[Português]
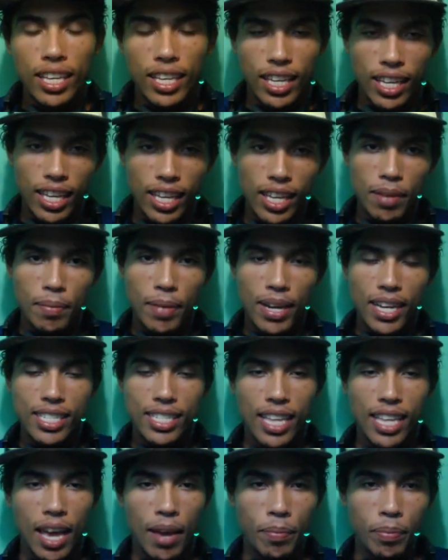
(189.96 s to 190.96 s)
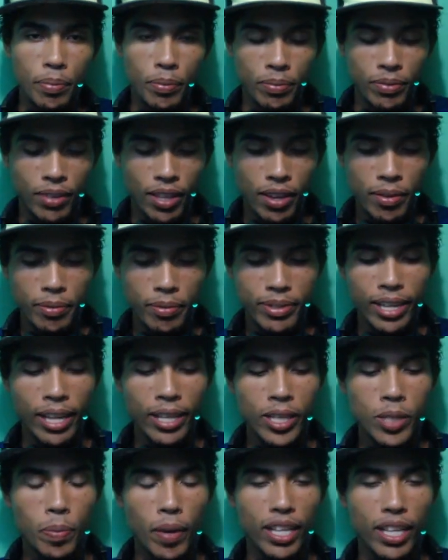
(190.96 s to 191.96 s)
Que, mas é, tem
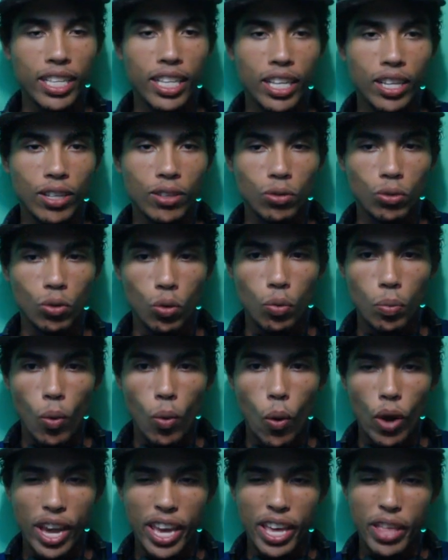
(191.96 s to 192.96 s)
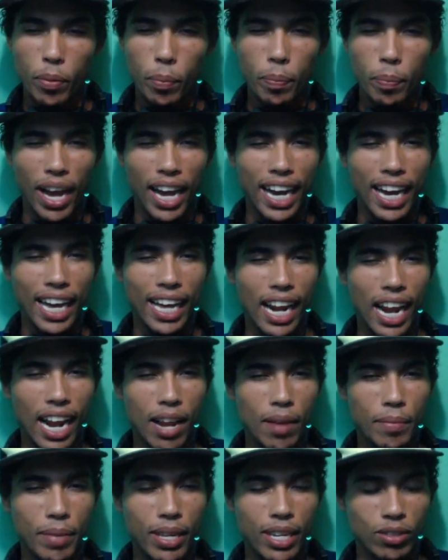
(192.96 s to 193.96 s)
certas partidas que eu tô morrendo pra
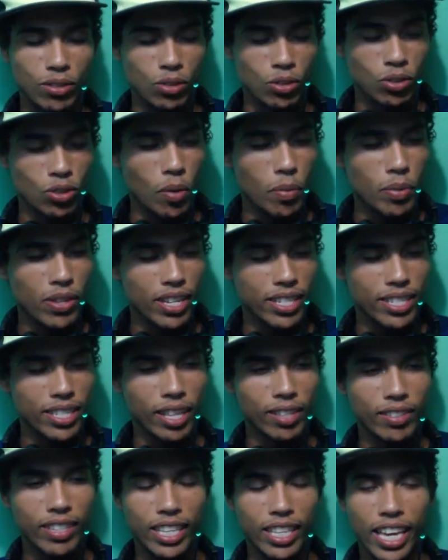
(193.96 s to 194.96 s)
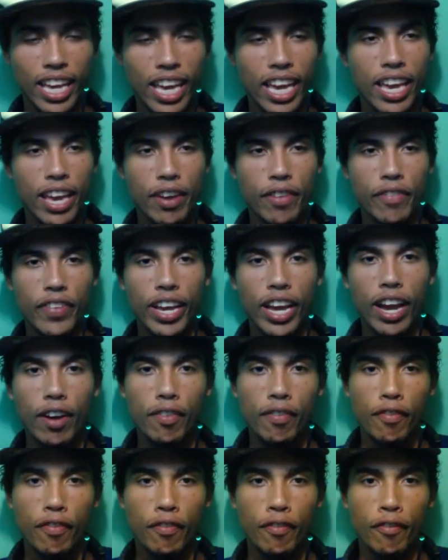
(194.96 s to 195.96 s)
caralho, a mira não sobe, não acerta ninguém, aí fica
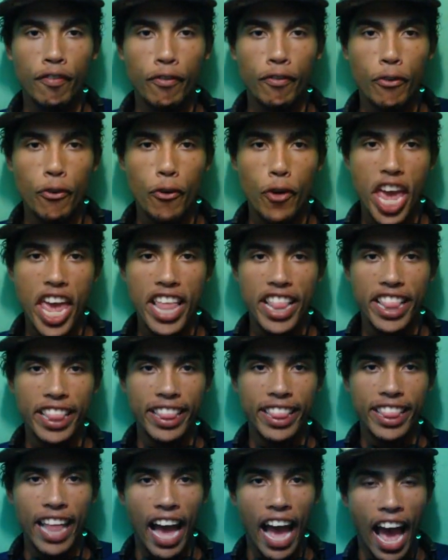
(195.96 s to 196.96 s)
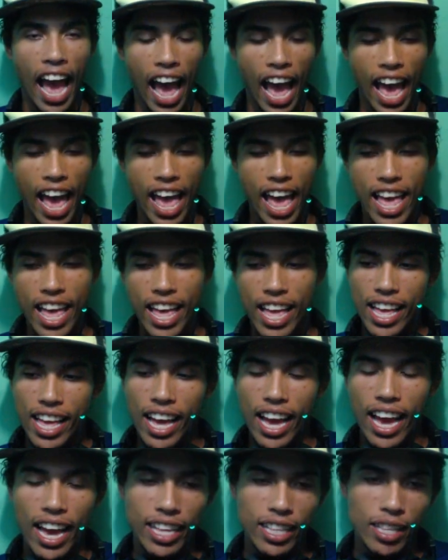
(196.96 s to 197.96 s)
foda.
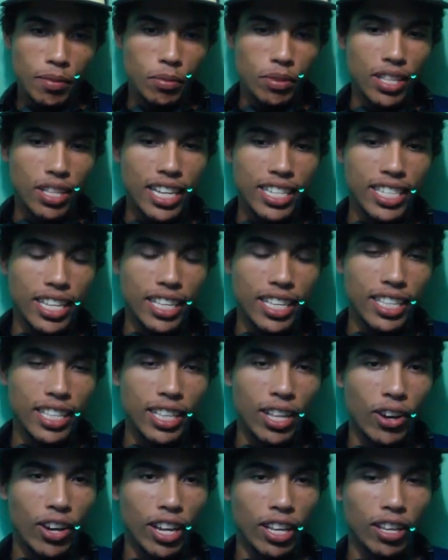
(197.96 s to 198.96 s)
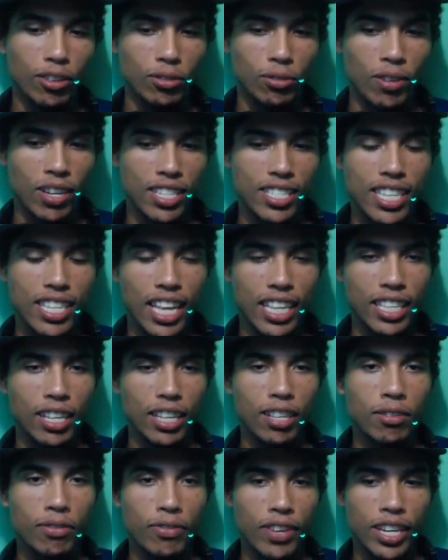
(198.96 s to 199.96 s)
Aí tem muita gente que na hora que eu tô
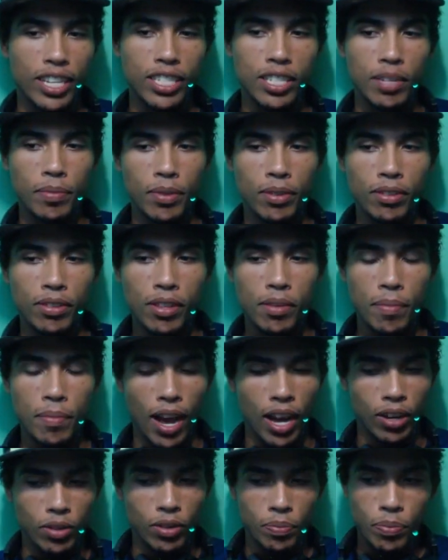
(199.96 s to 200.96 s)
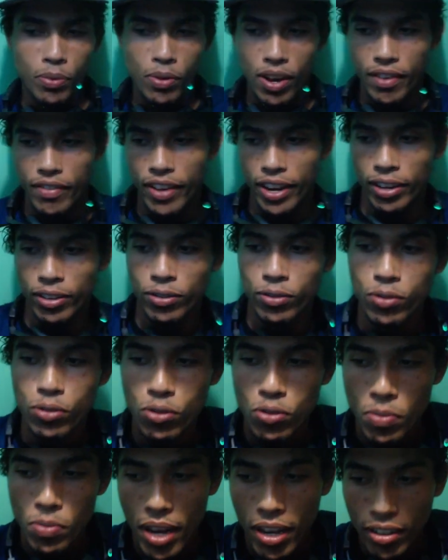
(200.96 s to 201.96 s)
acertando fica chamando de macro. Porra, velho, eu não
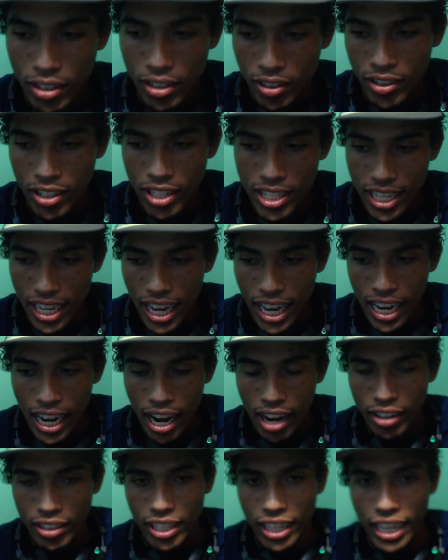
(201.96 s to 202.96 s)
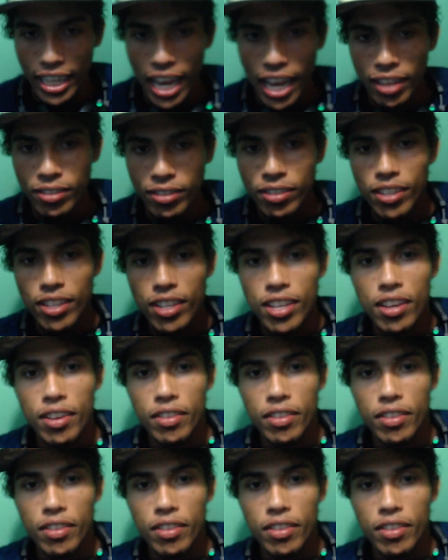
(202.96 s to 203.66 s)
uso macro não nesse caralho, tá ligado?